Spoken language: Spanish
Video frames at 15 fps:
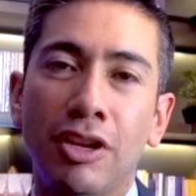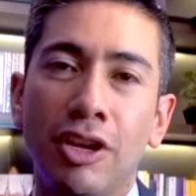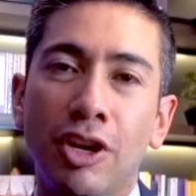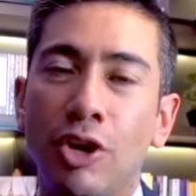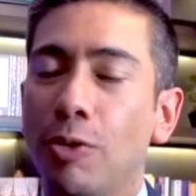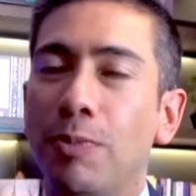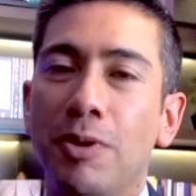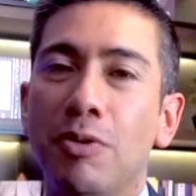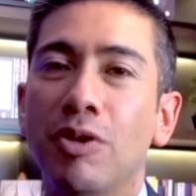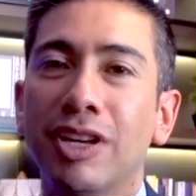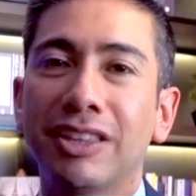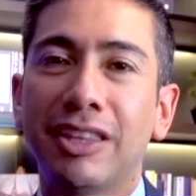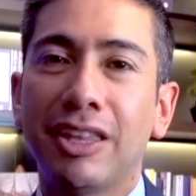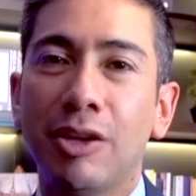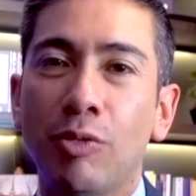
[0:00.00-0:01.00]
lo primero que
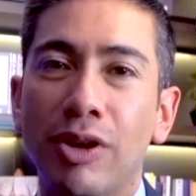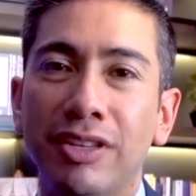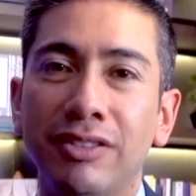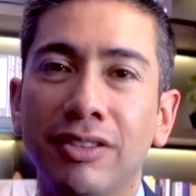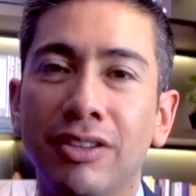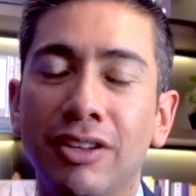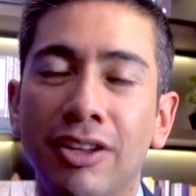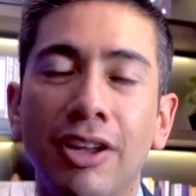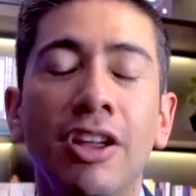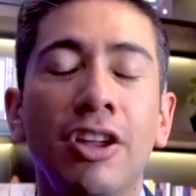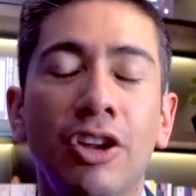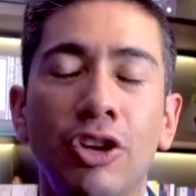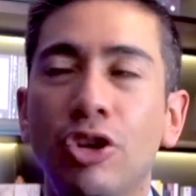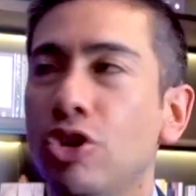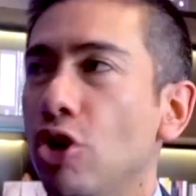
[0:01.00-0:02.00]
te digo es,
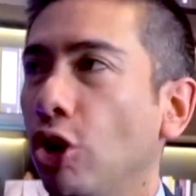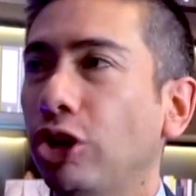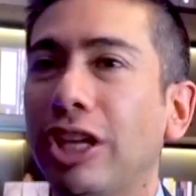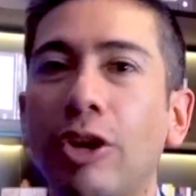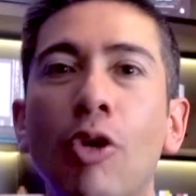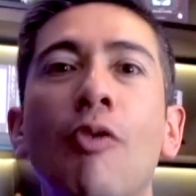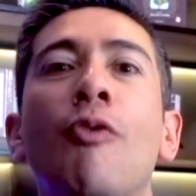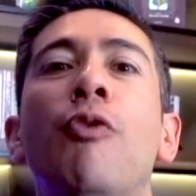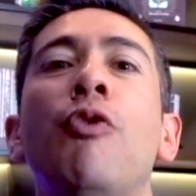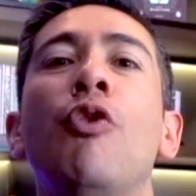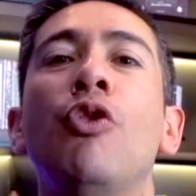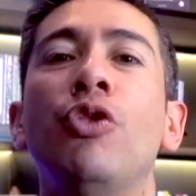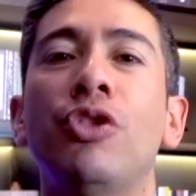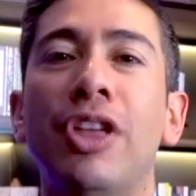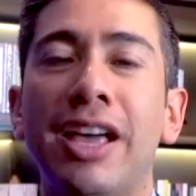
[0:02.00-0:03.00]
no te
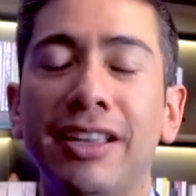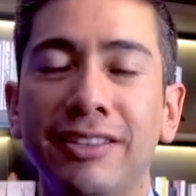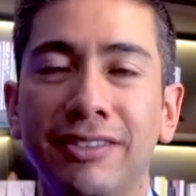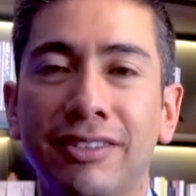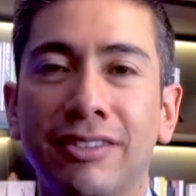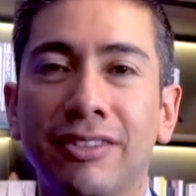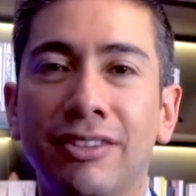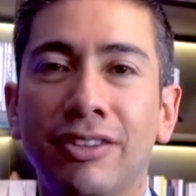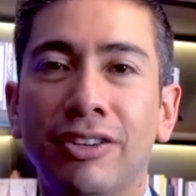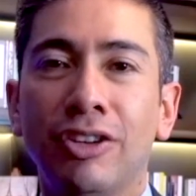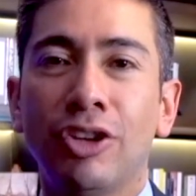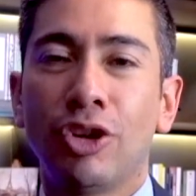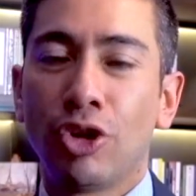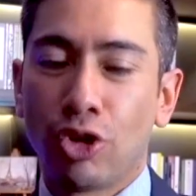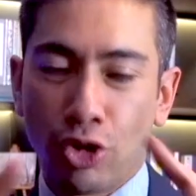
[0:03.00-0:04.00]
confundas
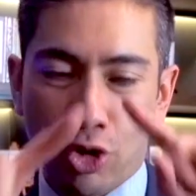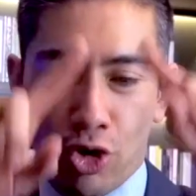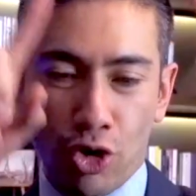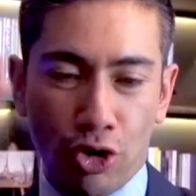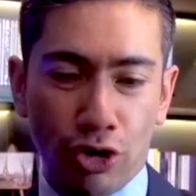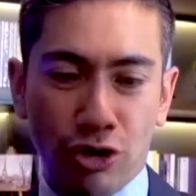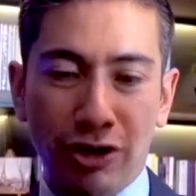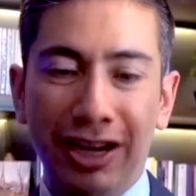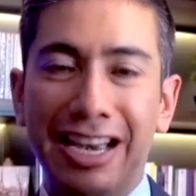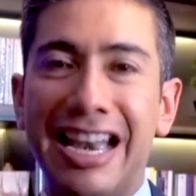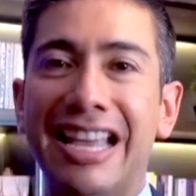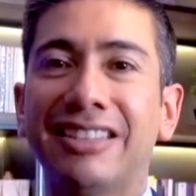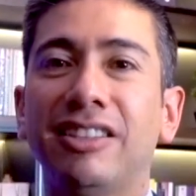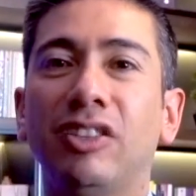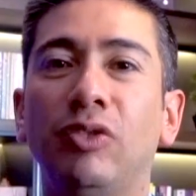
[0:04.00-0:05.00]
con
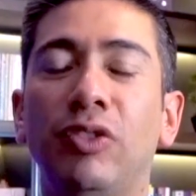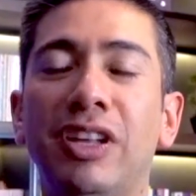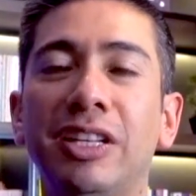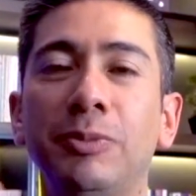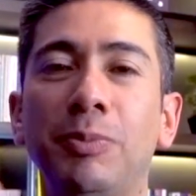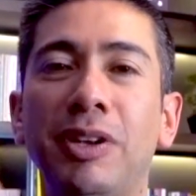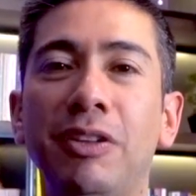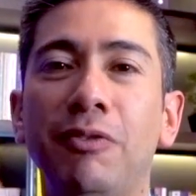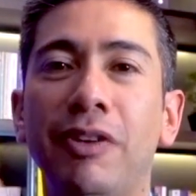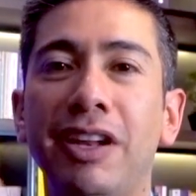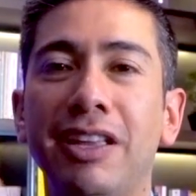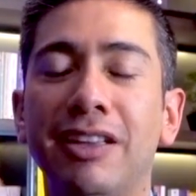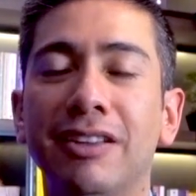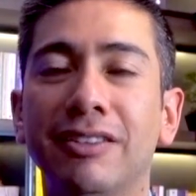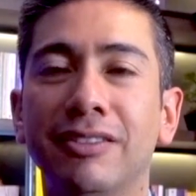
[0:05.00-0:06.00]
las esferas
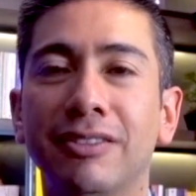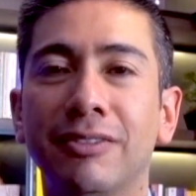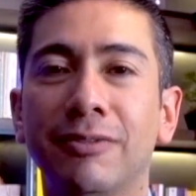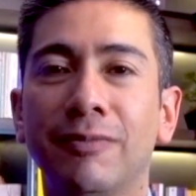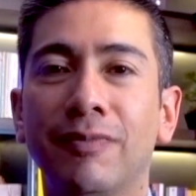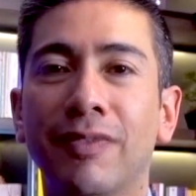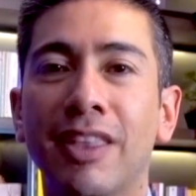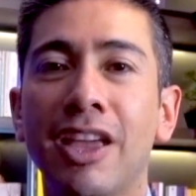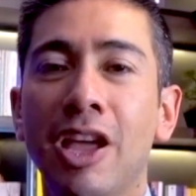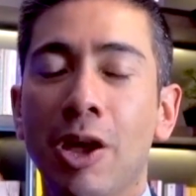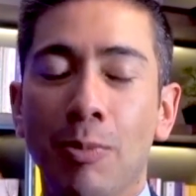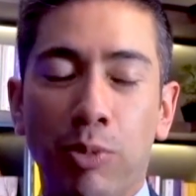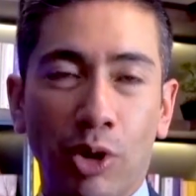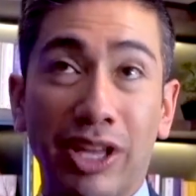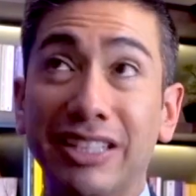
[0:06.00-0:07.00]
periféricas.
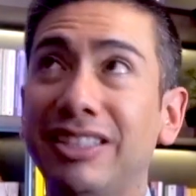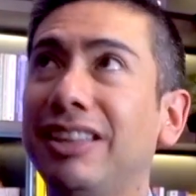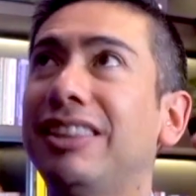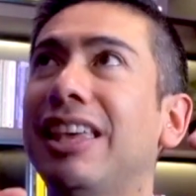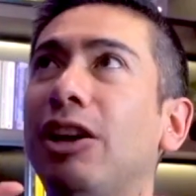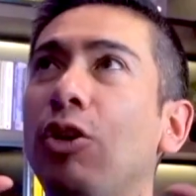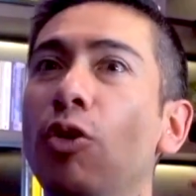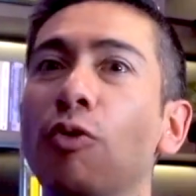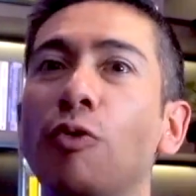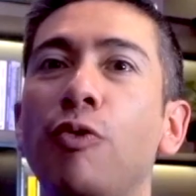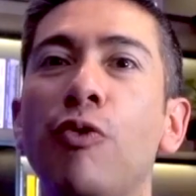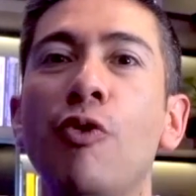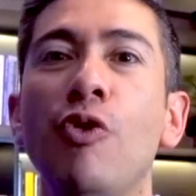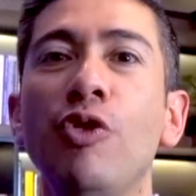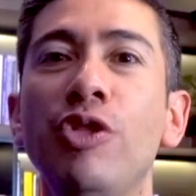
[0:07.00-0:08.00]
Porque si te
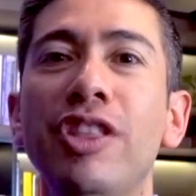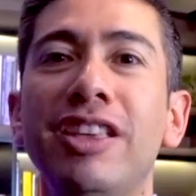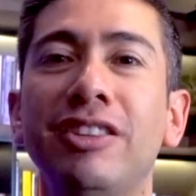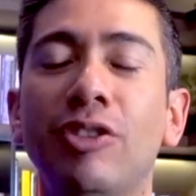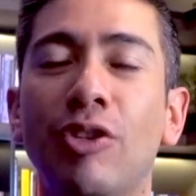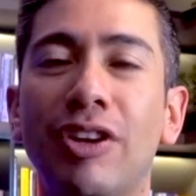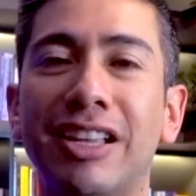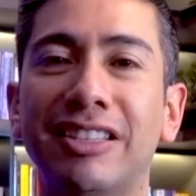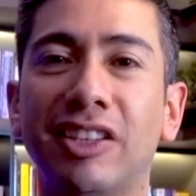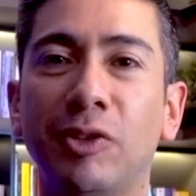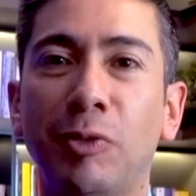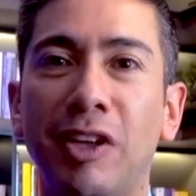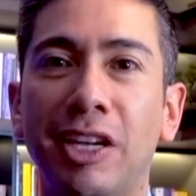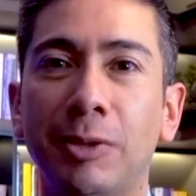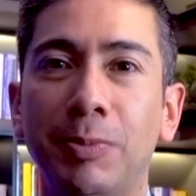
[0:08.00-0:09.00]
confundes con las
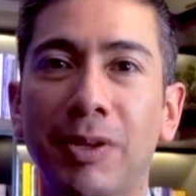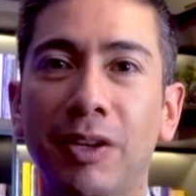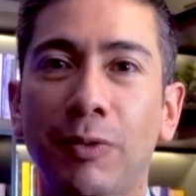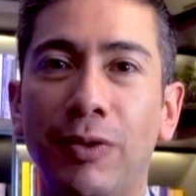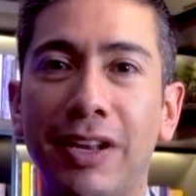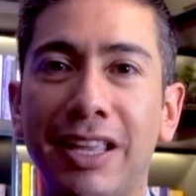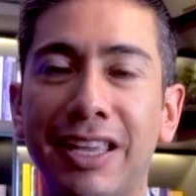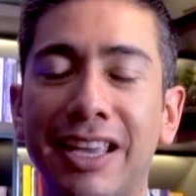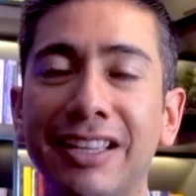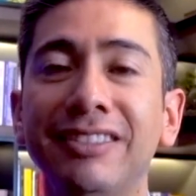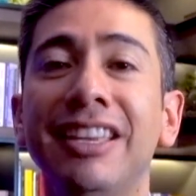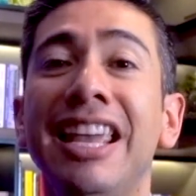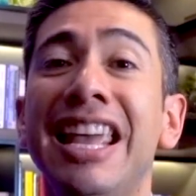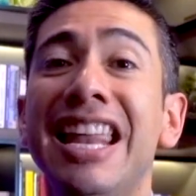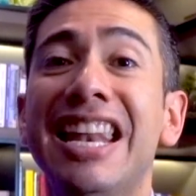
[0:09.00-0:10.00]
esferas periféricas,
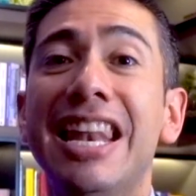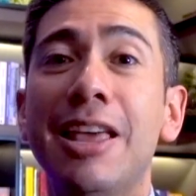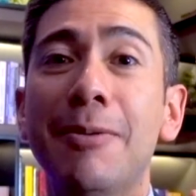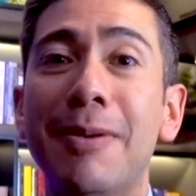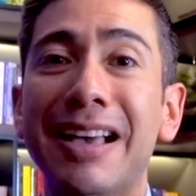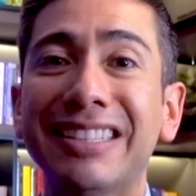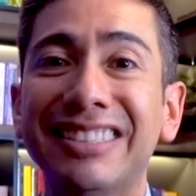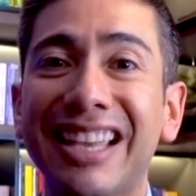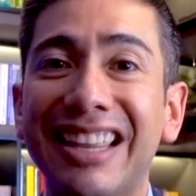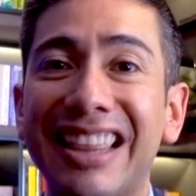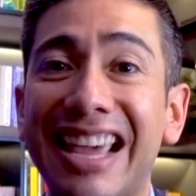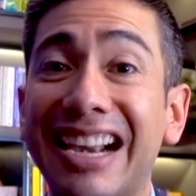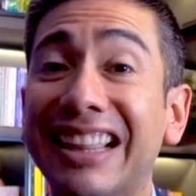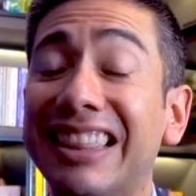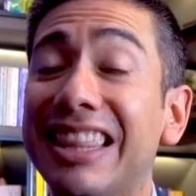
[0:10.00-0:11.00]
le vas a
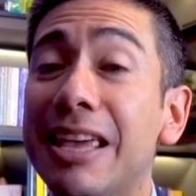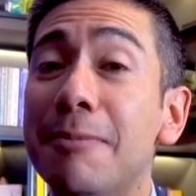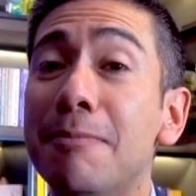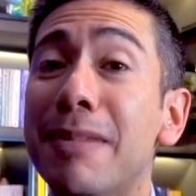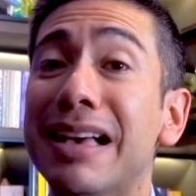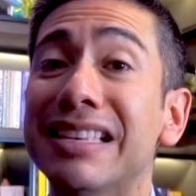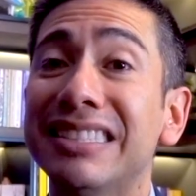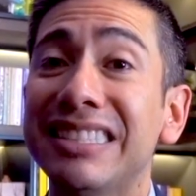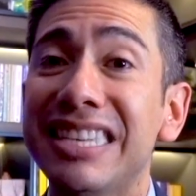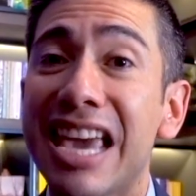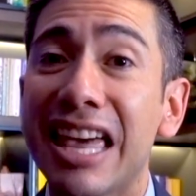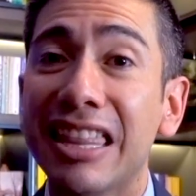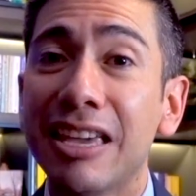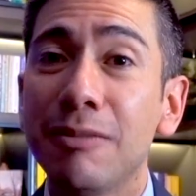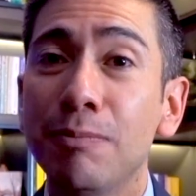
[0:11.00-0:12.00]
dar
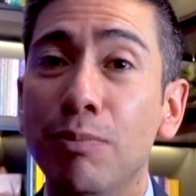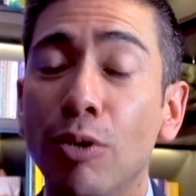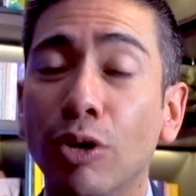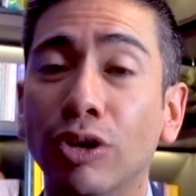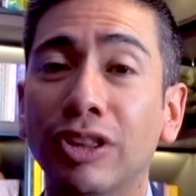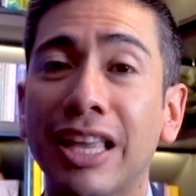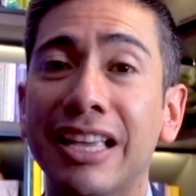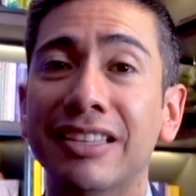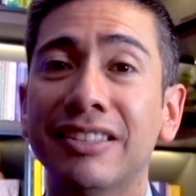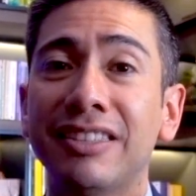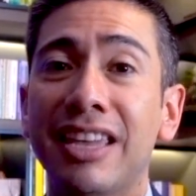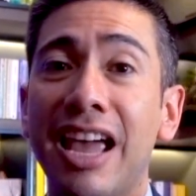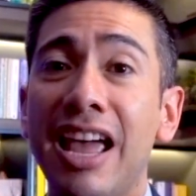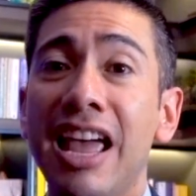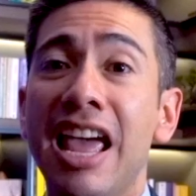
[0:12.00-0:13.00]
demasiada
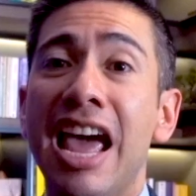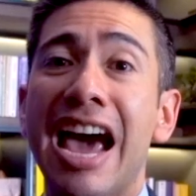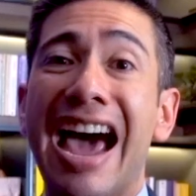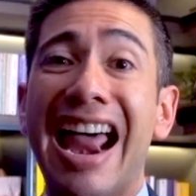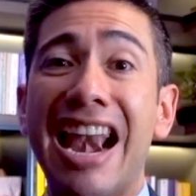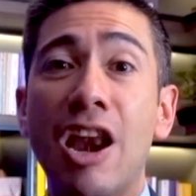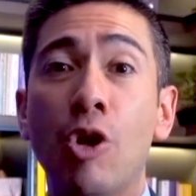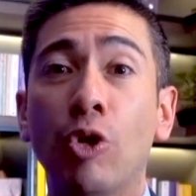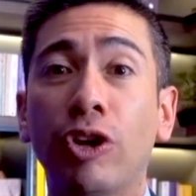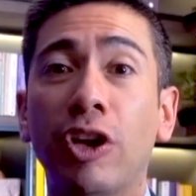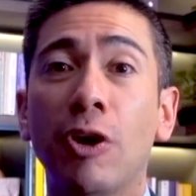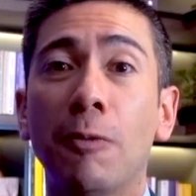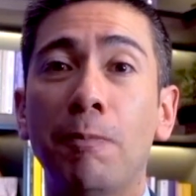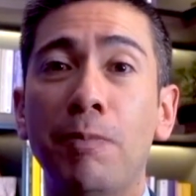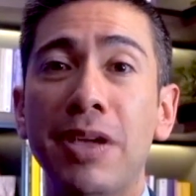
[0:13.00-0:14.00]
importancia a lo que
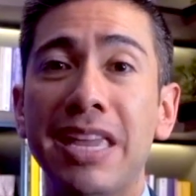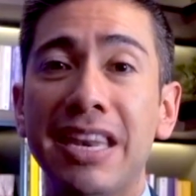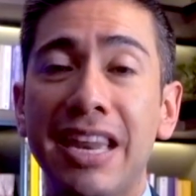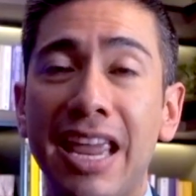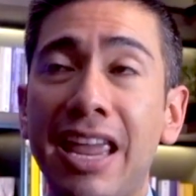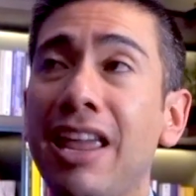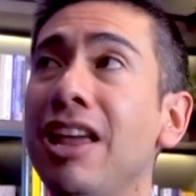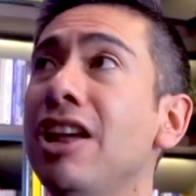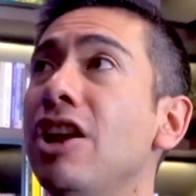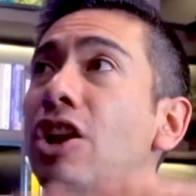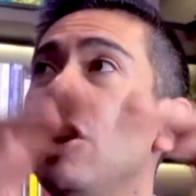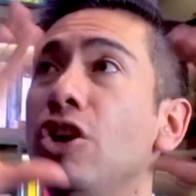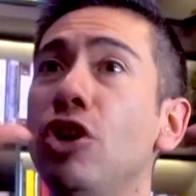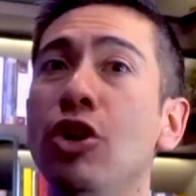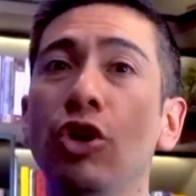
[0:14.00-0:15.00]
opine
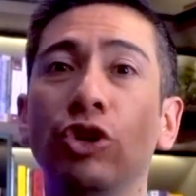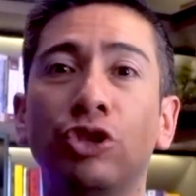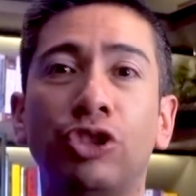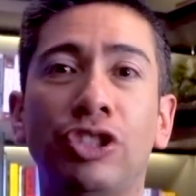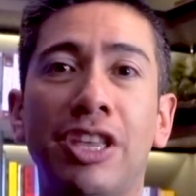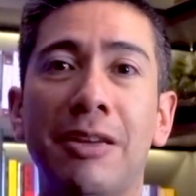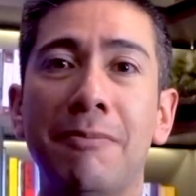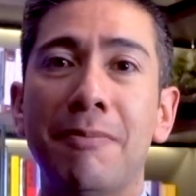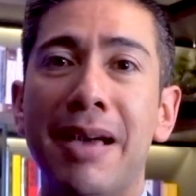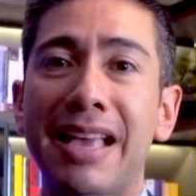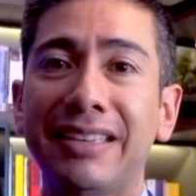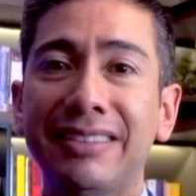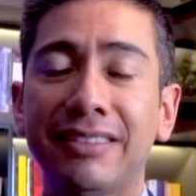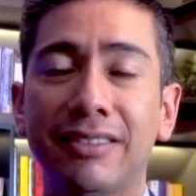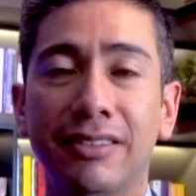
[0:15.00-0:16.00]
los
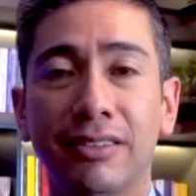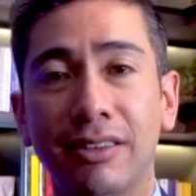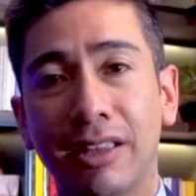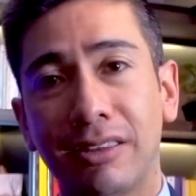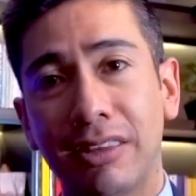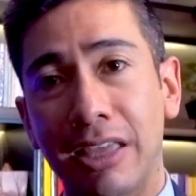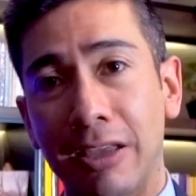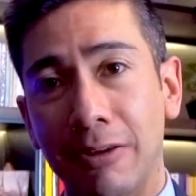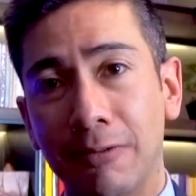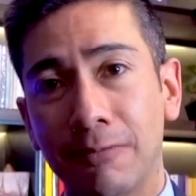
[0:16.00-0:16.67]
demás de ti.